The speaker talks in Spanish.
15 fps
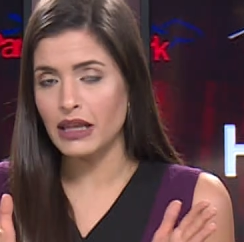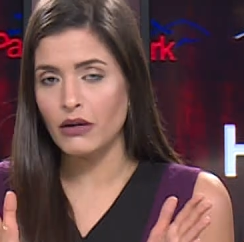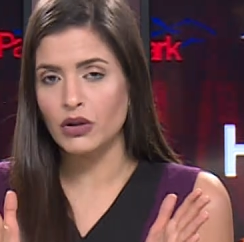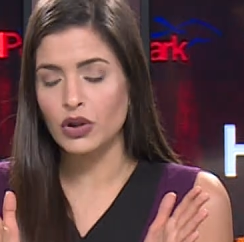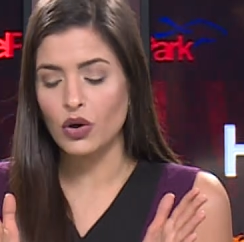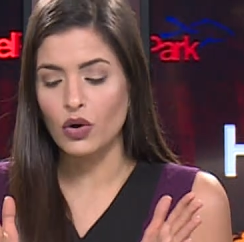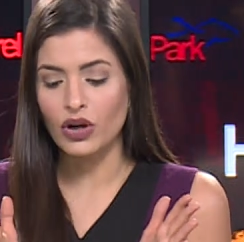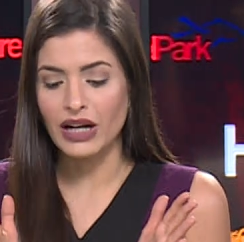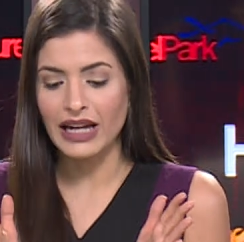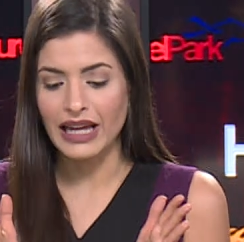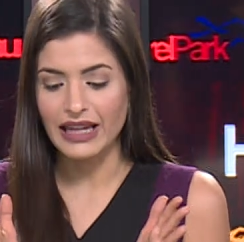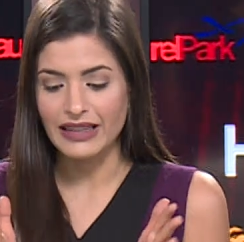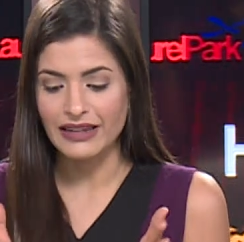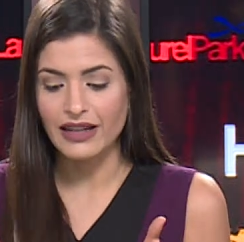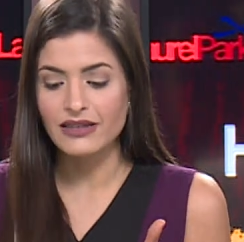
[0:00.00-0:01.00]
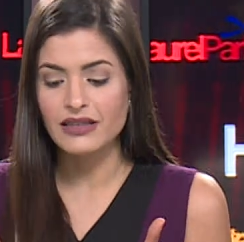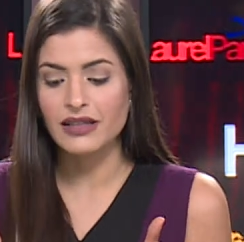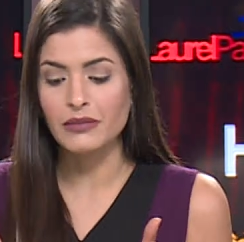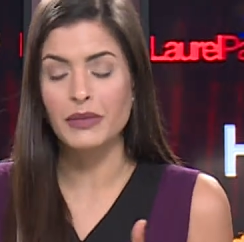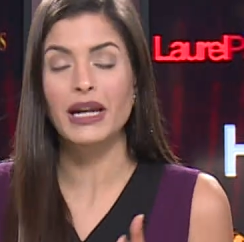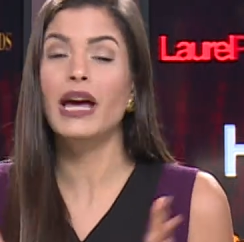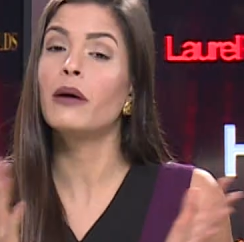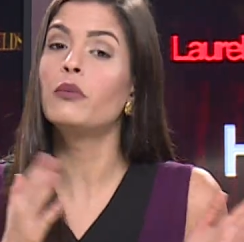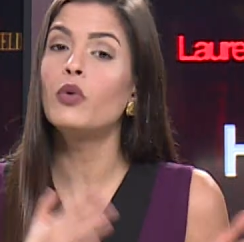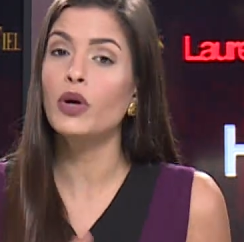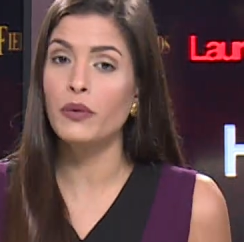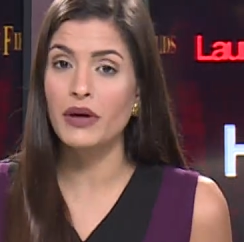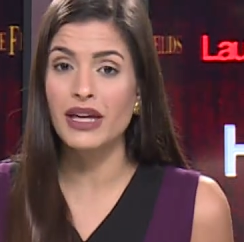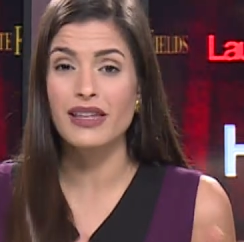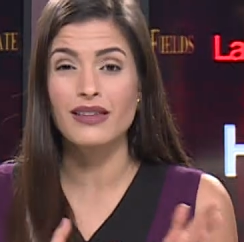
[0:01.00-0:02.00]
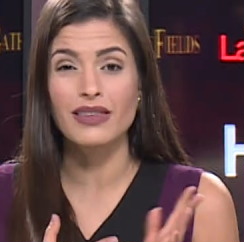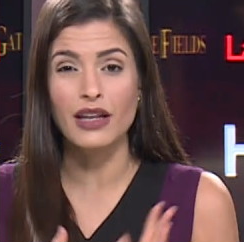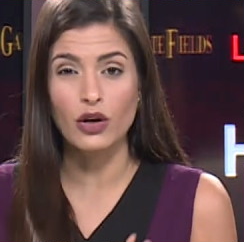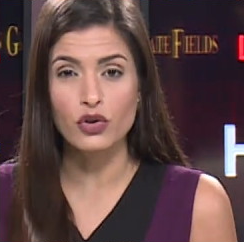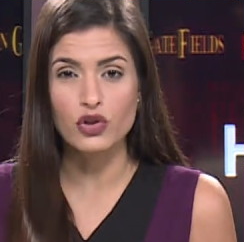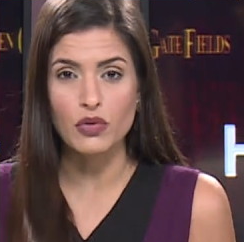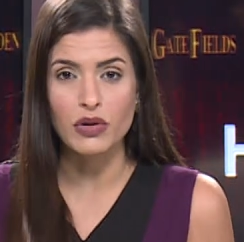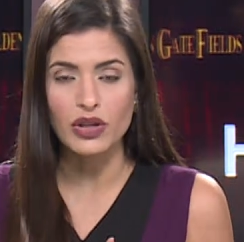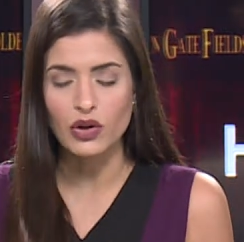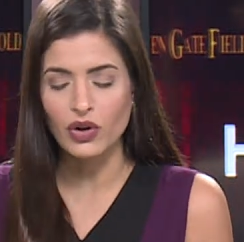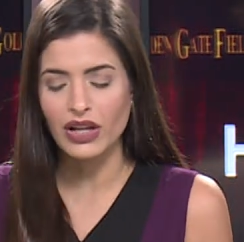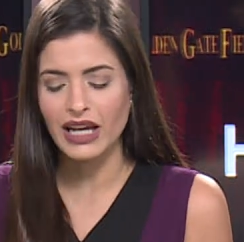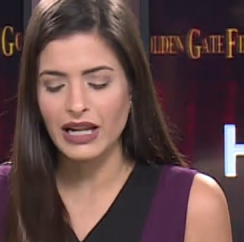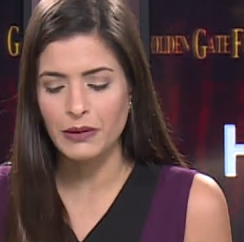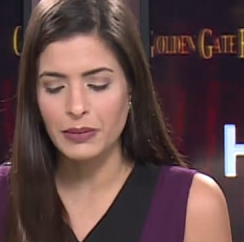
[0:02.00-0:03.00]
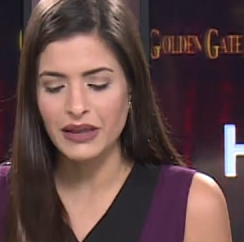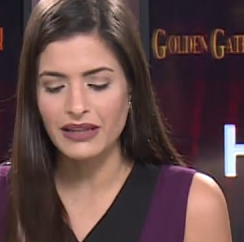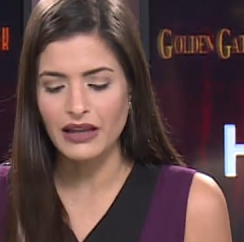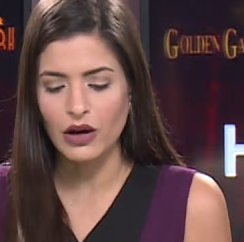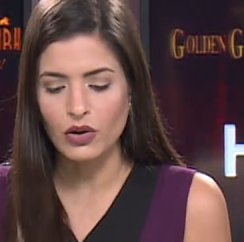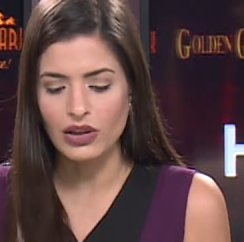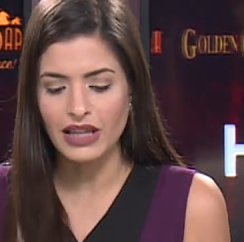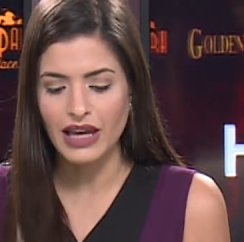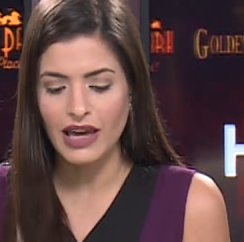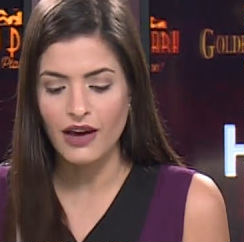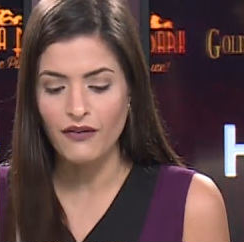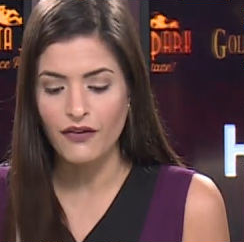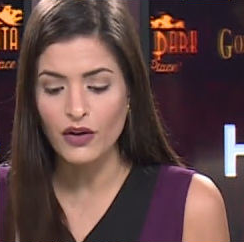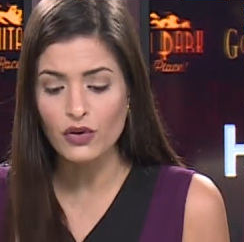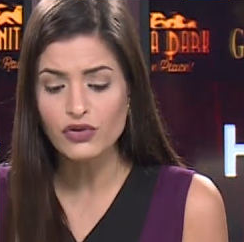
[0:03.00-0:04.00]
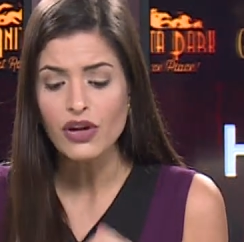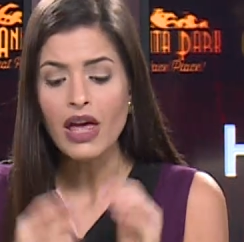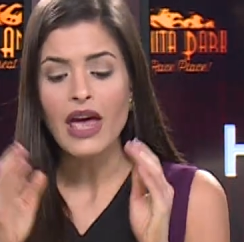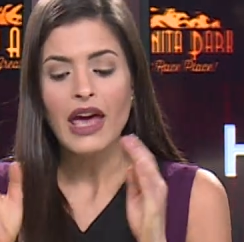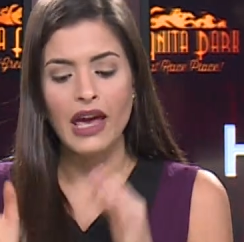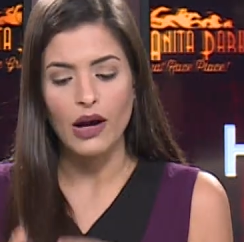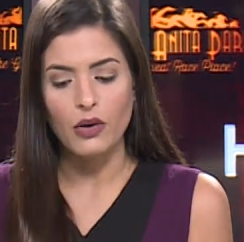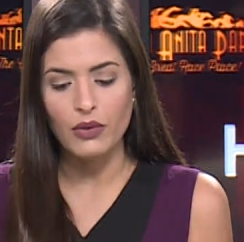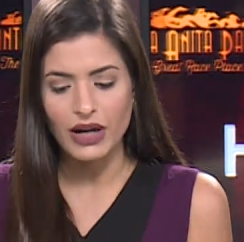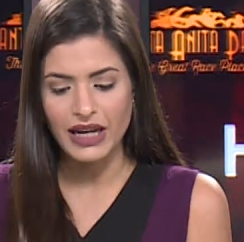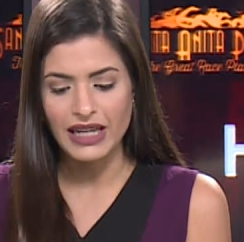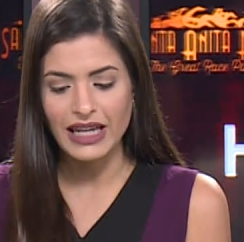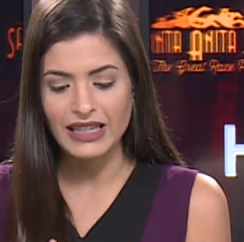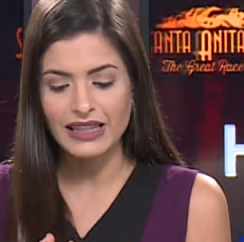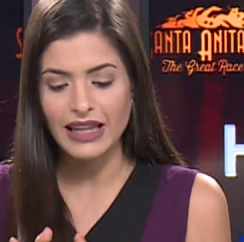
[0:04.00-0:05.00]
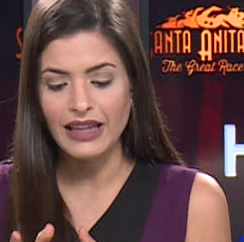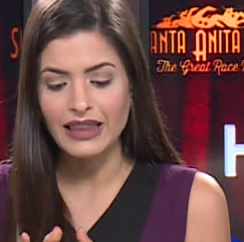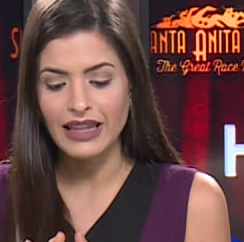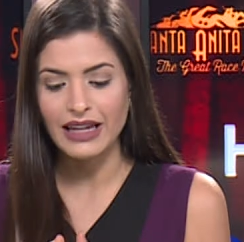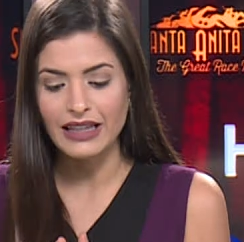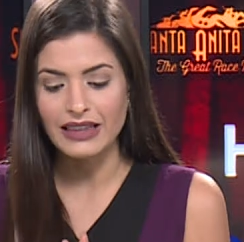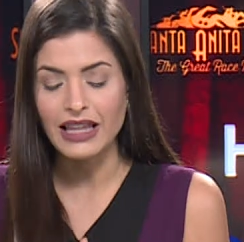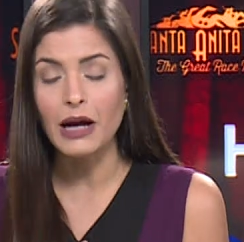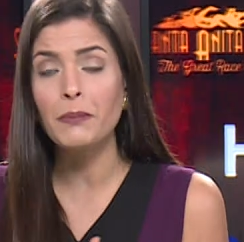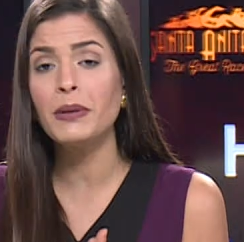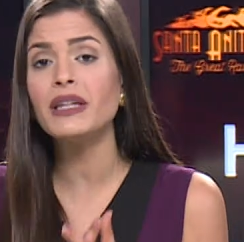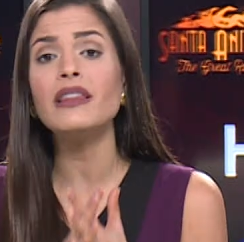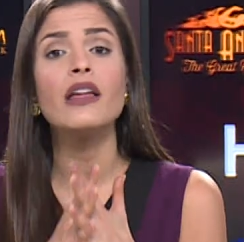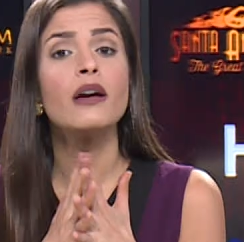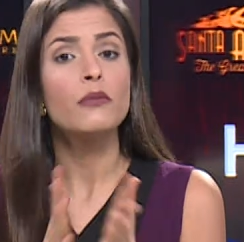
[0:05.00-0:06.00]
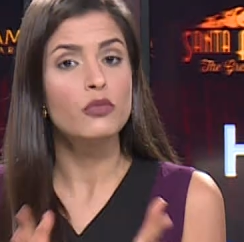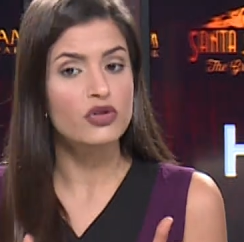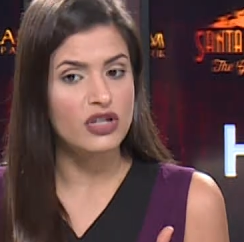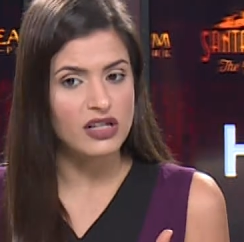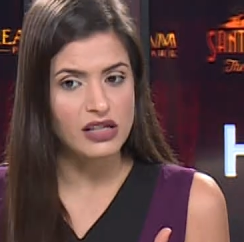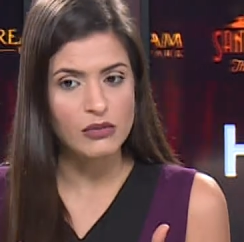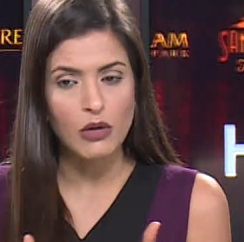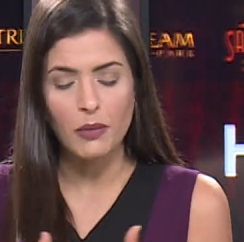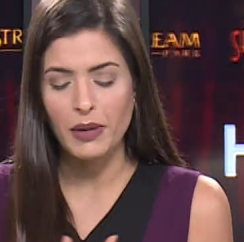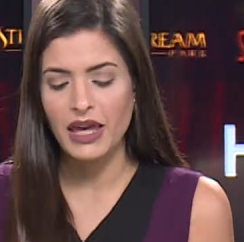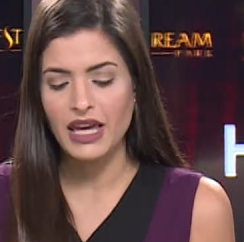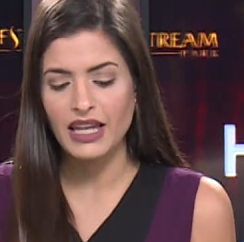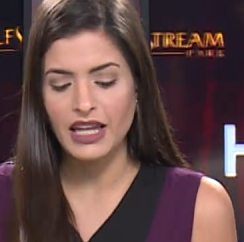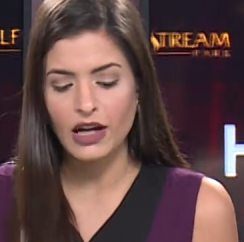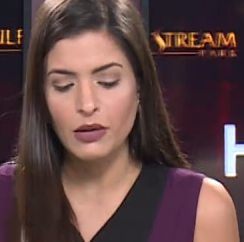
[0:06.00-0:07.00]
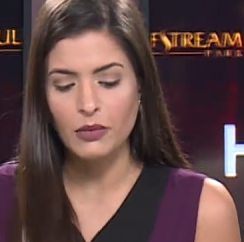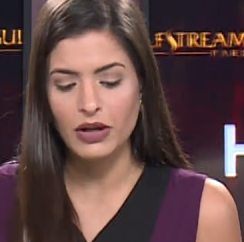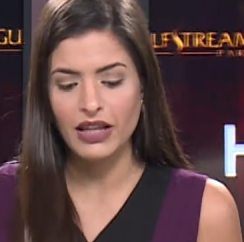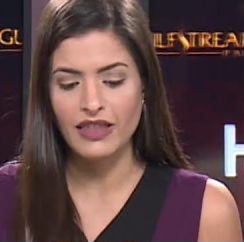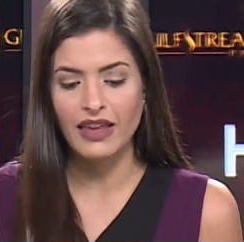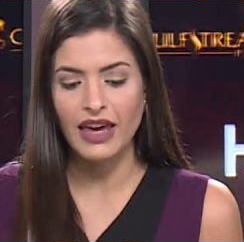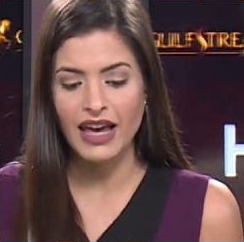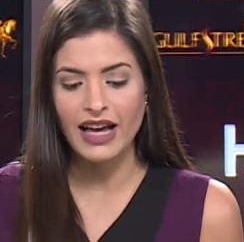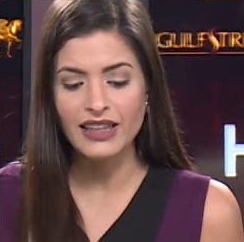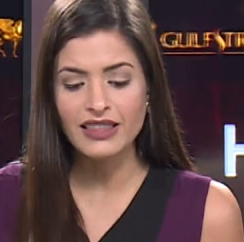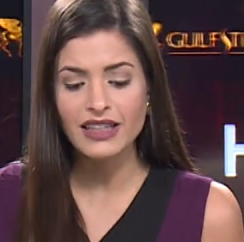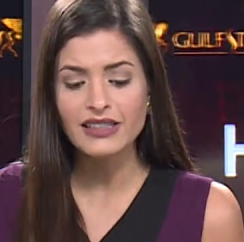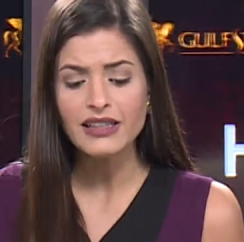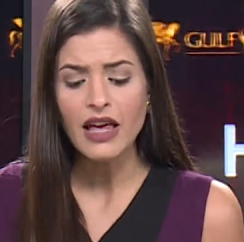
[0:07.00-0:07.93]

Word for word: cuando corre la distancia y se maneja muy bien. Ya tiene ocho victorias en la pista de Golden Gate Fields. Es una nieta de Tapit, muchísimo pedigrí, como les dije antes.